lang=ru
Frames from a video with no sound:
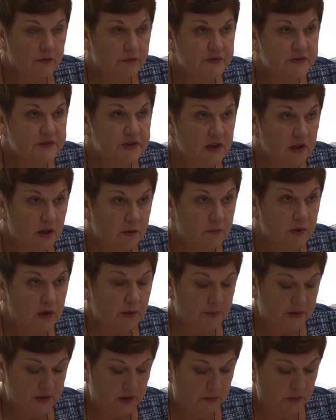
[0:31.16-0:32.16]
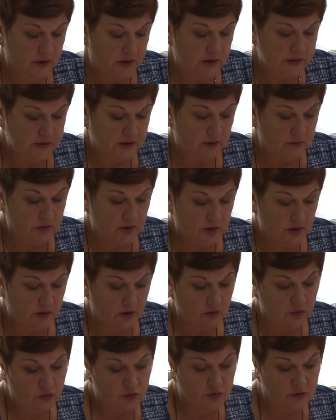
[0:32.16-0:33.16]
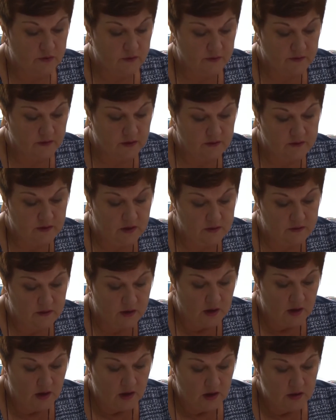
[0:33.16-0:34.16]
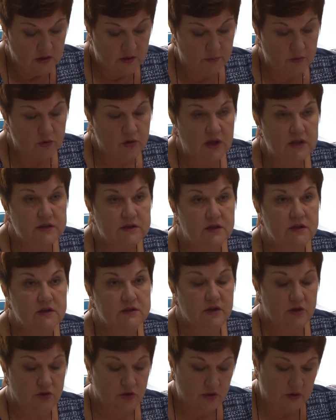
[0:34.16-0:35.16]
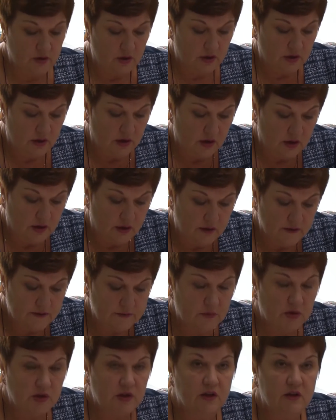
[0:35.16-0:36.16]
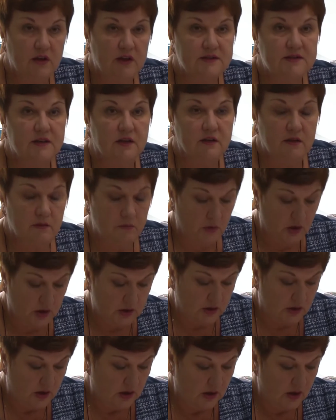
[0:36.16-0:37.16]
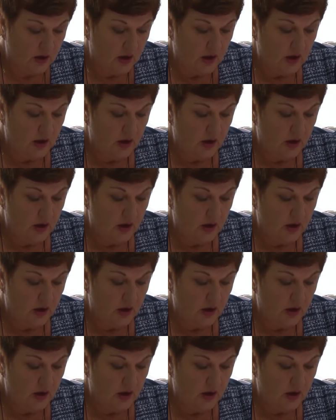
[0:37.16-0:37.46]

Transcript: в целом на потребительском рынке, хочется сказать, наблюдается незначительное изменение ассортимента.